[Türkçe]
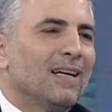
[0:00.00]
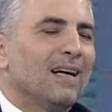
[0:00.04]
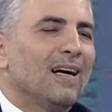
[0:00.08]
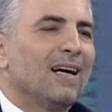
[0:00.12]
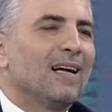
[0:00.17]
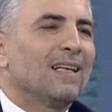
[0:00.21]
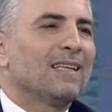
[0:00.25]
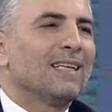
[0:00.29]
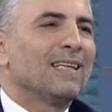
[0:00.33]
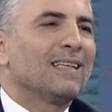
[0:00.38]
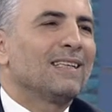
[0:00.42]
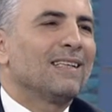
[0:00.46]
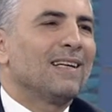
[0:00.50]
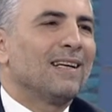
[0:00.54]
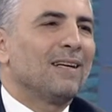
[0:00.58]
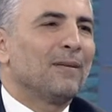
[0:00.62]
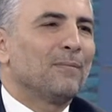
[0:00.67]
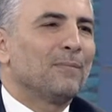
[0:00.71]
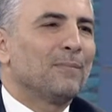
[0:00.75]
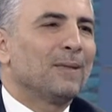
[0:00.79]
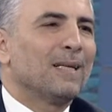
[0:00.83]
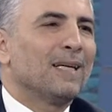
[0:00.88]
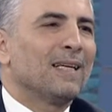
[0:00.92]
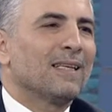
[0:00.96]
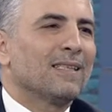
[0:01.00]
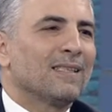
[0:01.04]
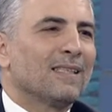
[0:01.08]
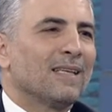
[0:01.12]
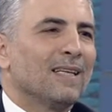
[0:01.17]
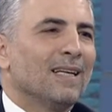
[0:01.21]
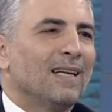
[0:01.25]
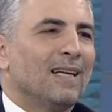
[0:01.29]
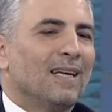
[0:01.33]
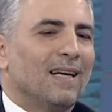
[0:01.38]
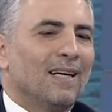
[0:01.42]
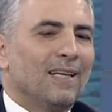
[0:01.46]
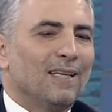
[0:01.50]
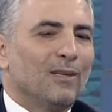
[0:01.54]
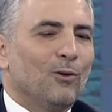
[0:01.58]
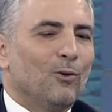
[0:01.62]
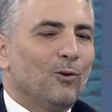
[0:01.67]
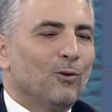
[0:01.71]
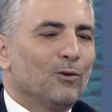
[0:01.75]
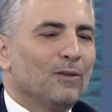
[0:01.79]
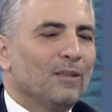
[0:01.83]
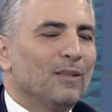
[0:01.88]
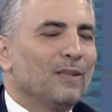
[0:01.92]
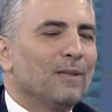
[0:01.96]
adeta biraz hani
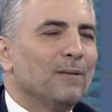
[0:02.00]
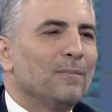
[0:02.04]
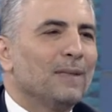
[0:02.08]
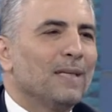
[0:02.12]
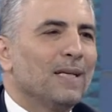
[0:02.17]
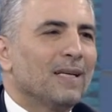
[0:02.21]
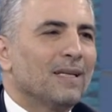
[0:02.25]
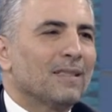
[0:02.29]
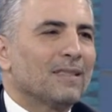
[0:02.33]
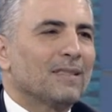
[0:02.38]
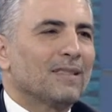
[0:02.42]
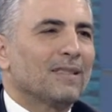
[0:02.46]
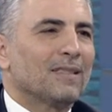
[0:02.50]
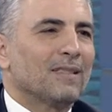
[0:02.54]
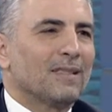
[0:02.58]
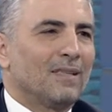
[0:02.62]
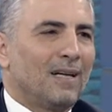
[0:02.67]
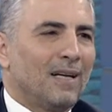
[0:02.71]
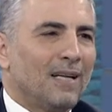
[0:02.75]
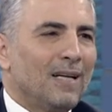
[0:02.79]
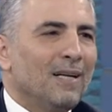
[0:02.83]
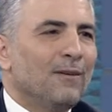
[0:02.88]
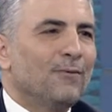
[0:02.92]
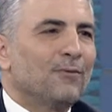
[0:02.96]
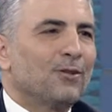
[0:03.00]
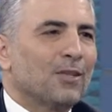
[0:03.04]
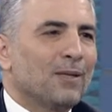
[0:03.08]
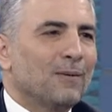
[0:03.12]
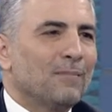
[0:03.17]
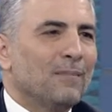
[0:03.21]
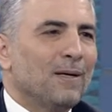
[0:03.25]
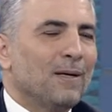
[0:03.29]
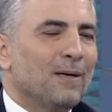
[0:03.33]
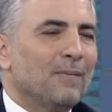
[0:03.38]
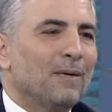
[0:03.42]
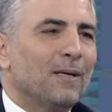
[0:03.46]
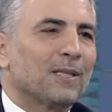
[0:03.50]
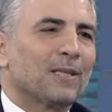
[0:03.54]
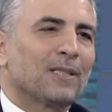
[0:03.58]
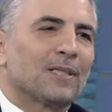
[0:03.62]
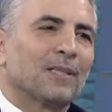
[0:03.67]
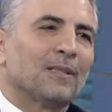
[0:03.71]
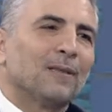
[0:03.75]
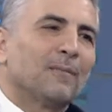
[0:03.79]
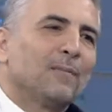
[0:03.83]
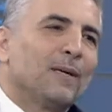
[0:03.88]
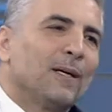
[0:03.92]
ortada biraz alev çıkmaya başladı.